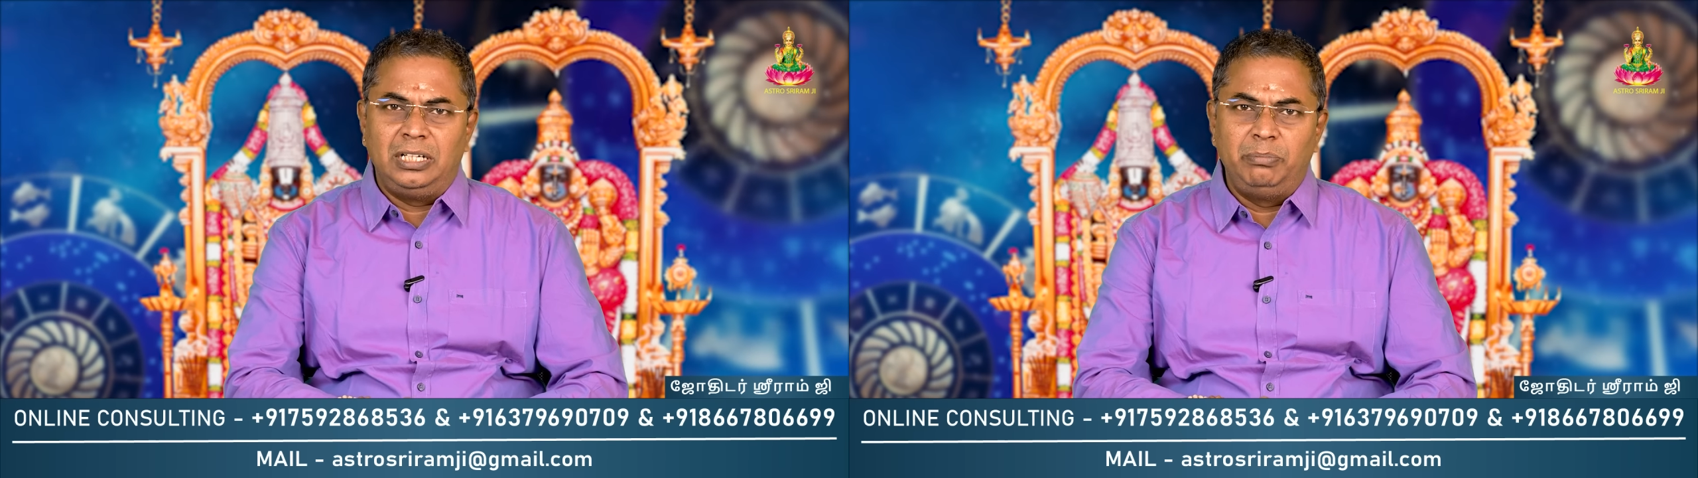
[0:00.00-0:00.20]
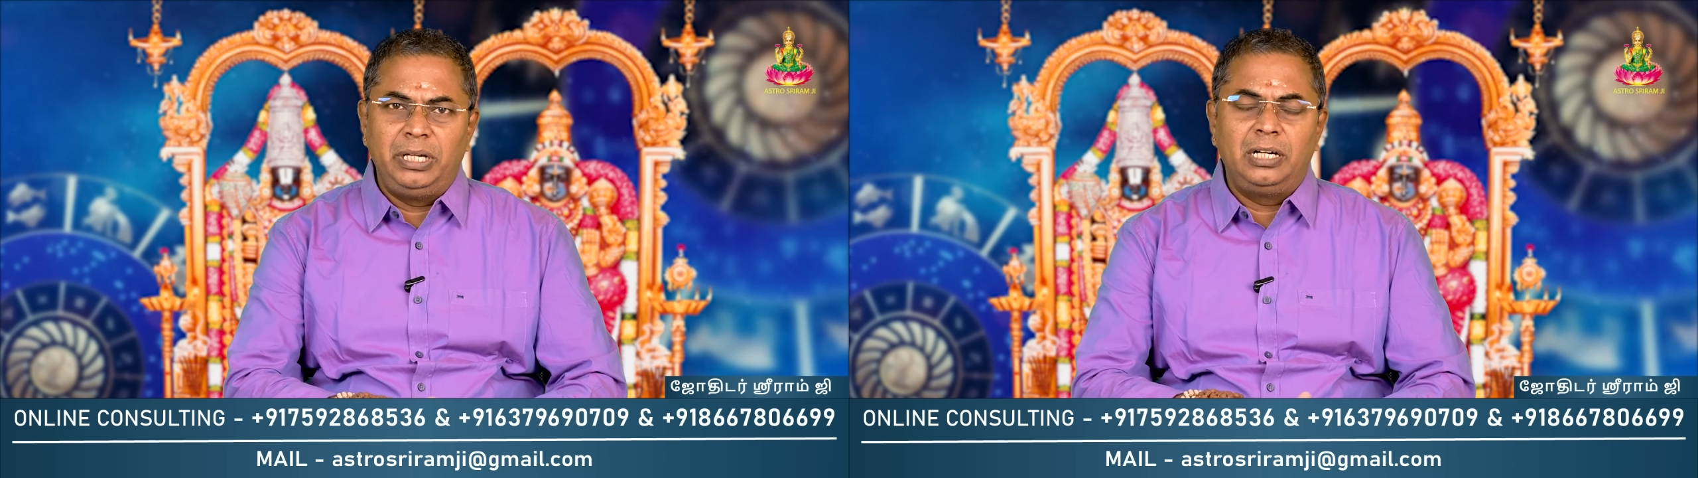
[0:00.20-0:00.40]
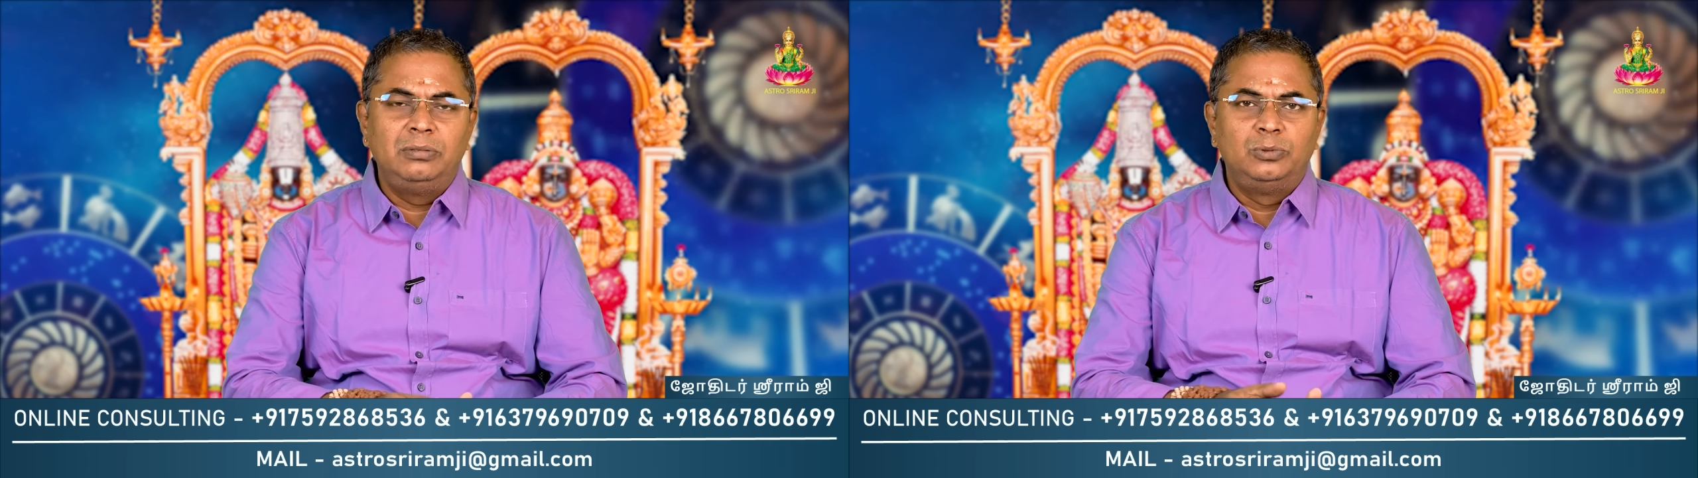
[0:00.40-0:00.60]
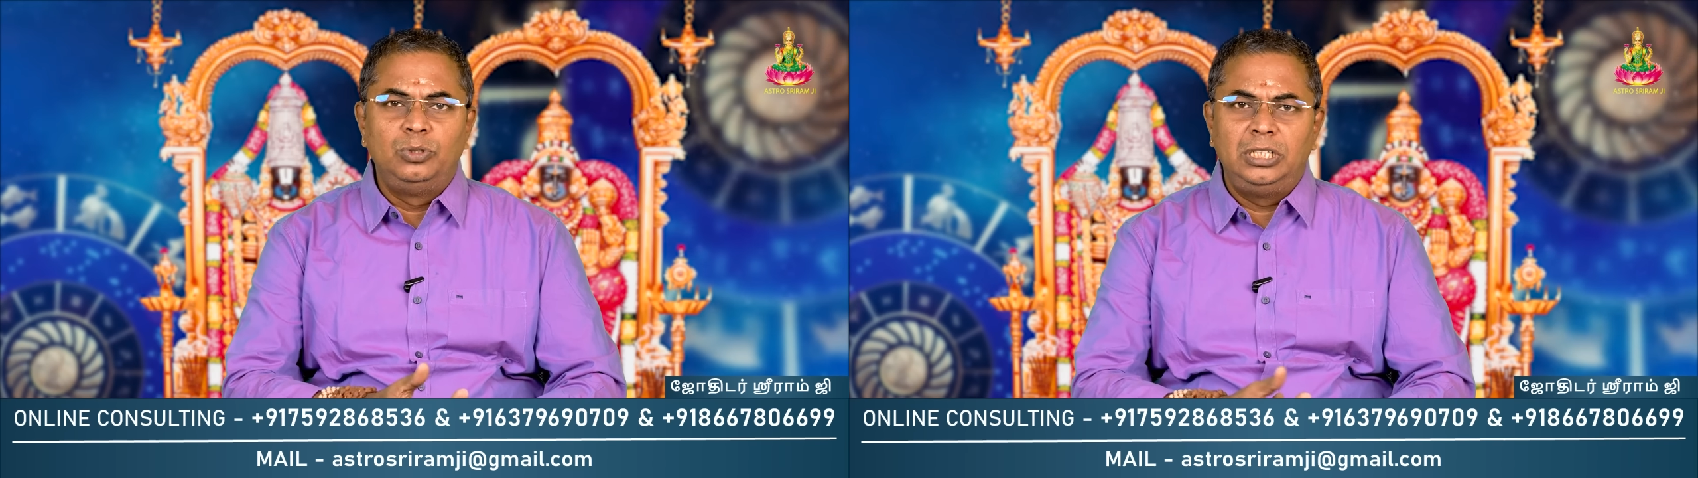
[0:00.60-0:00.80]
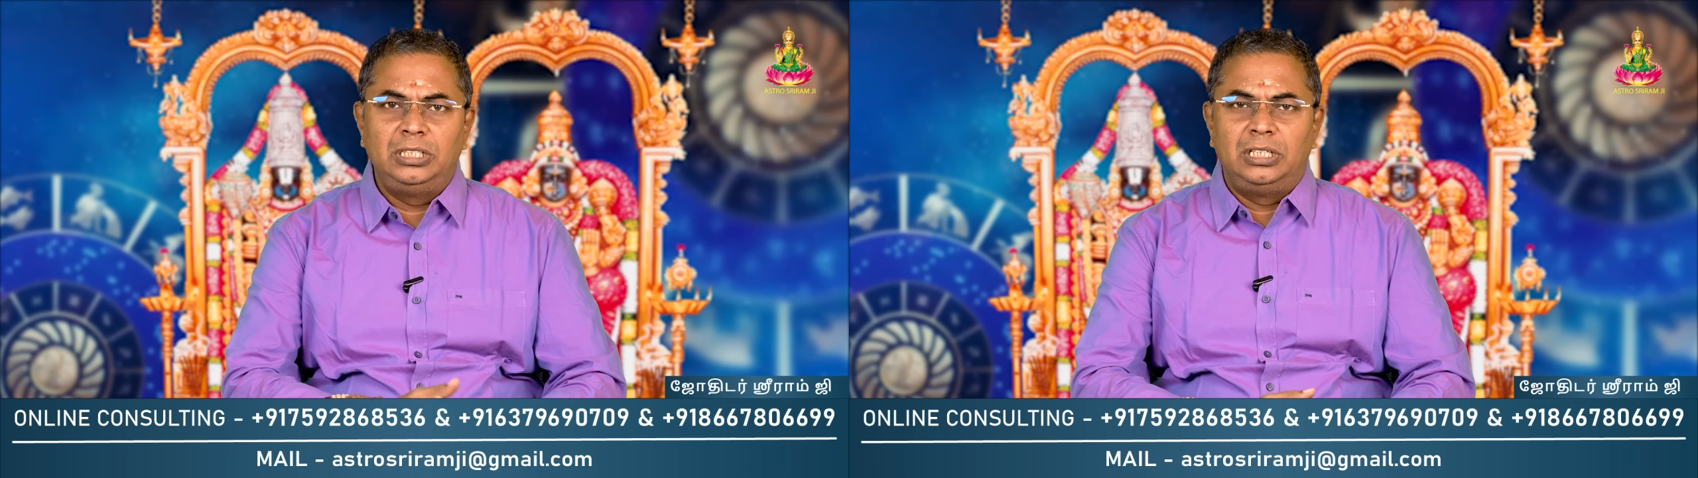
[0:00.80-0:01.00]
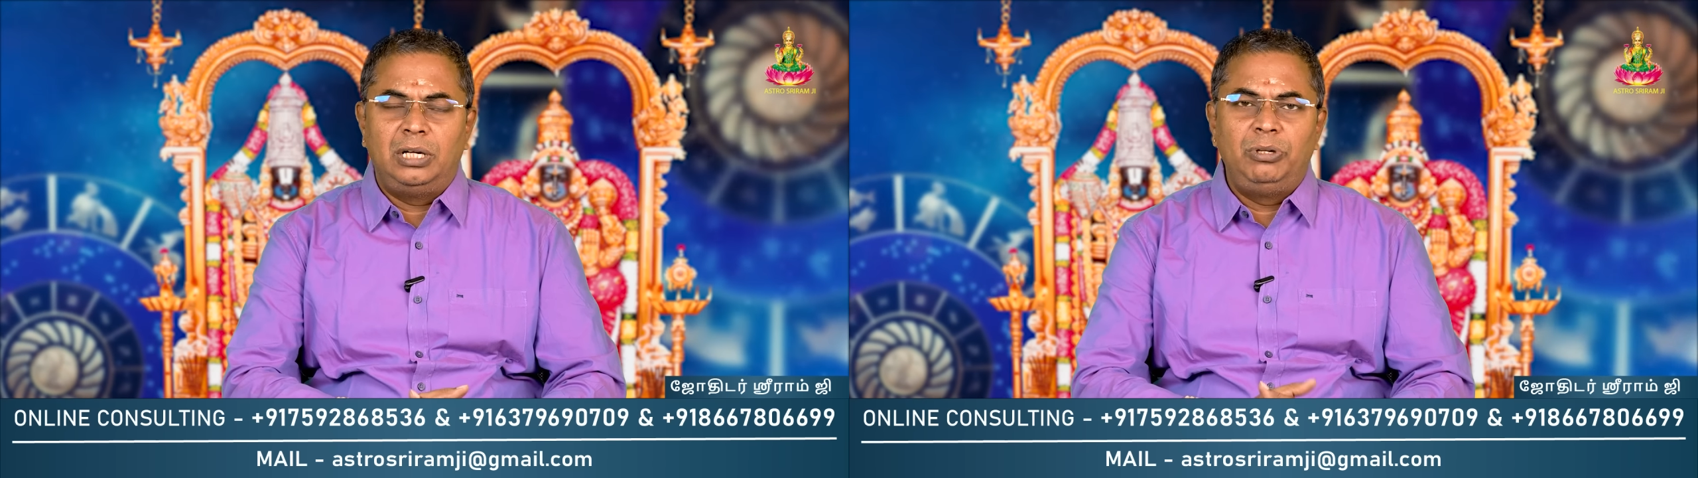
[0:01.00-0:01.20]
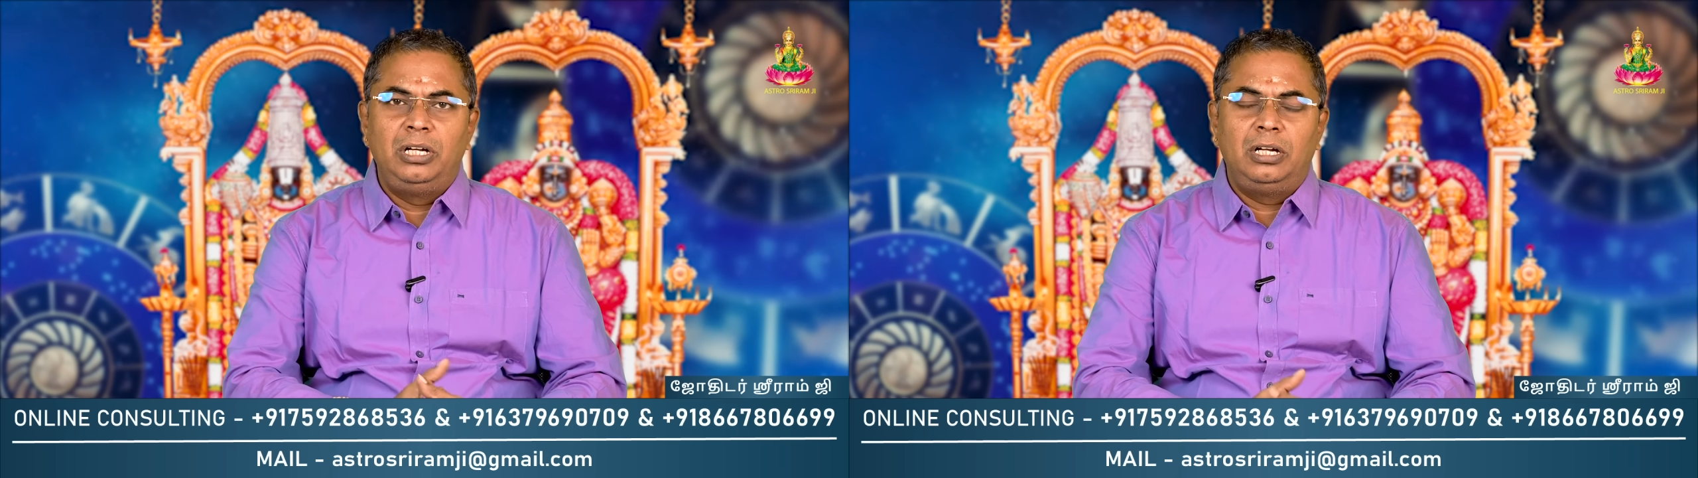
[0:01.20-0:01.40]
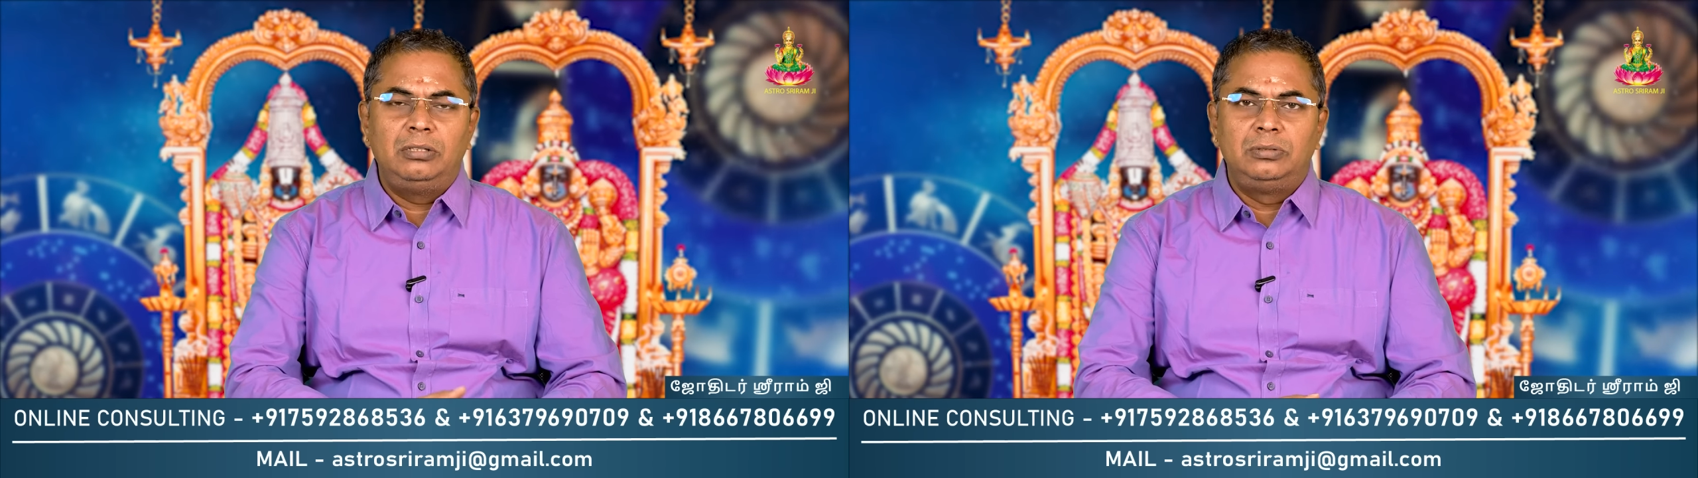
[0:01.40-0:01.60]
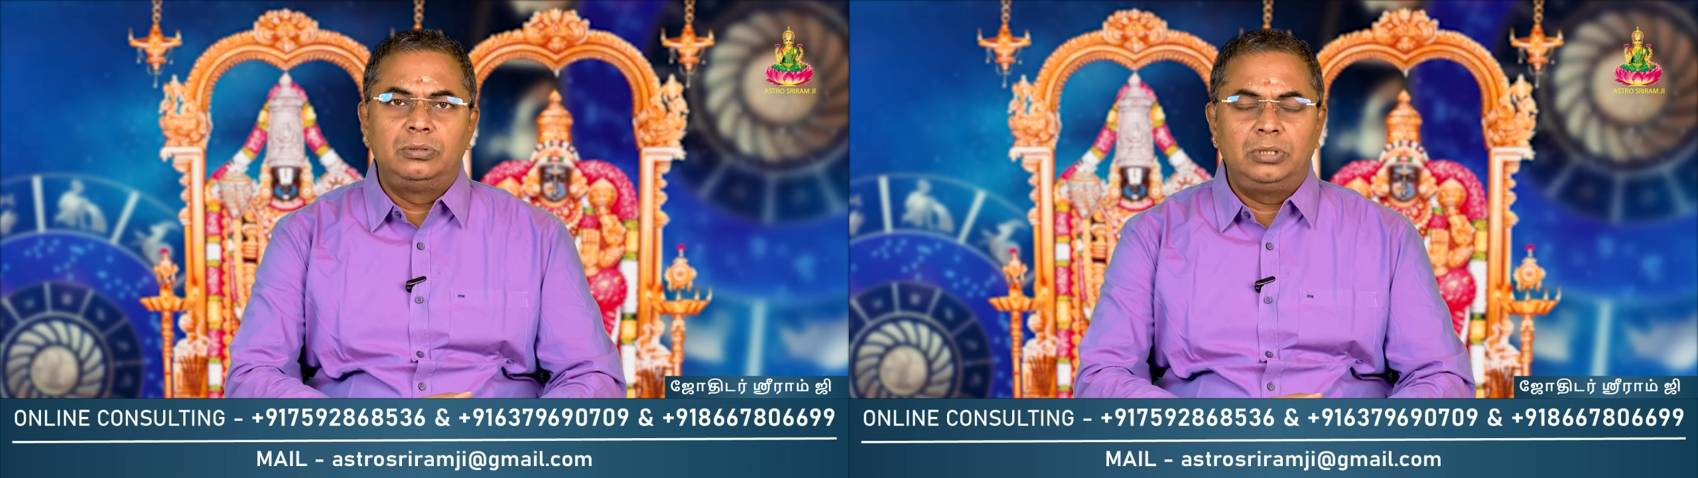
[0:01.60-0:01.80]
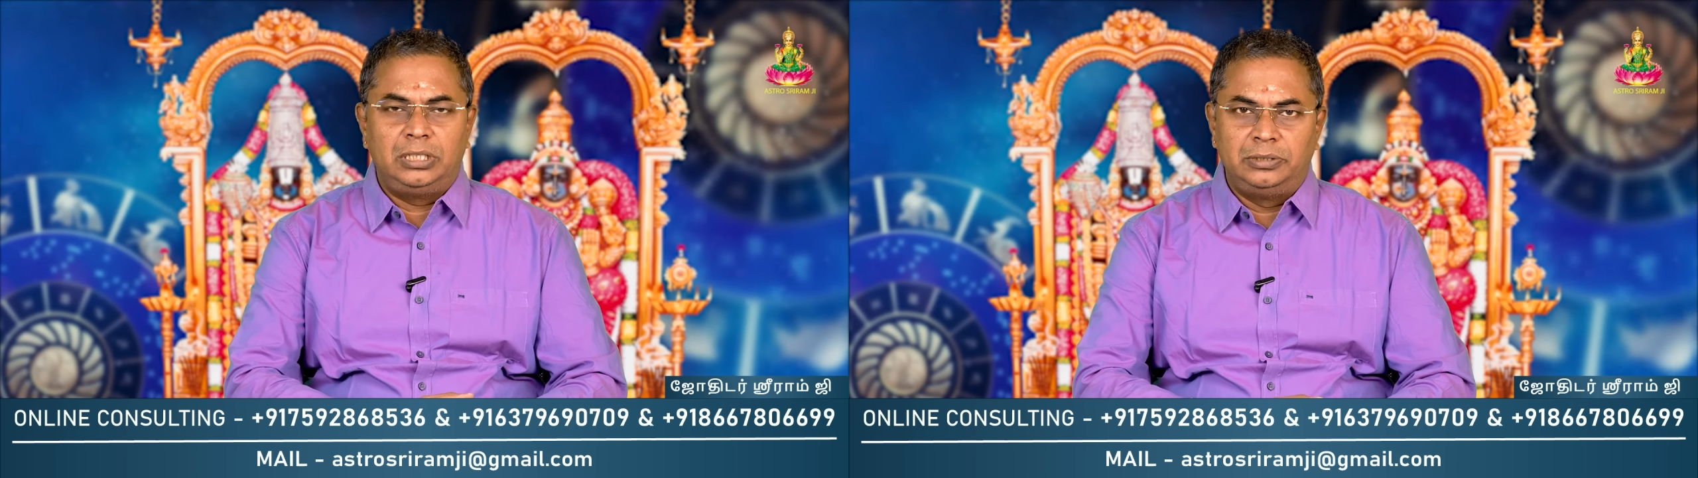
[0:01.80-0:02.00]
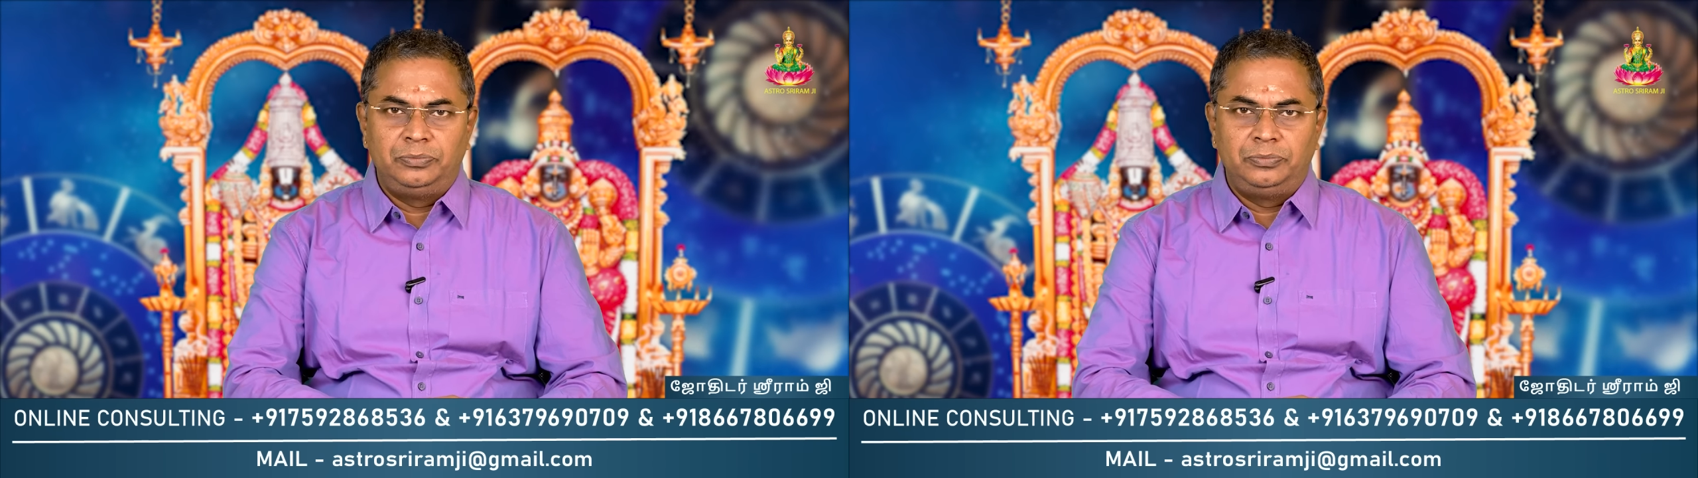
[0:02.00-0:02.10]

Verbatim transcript: நன்மைகளும் உண்டு அப்படின்னாலும் கூட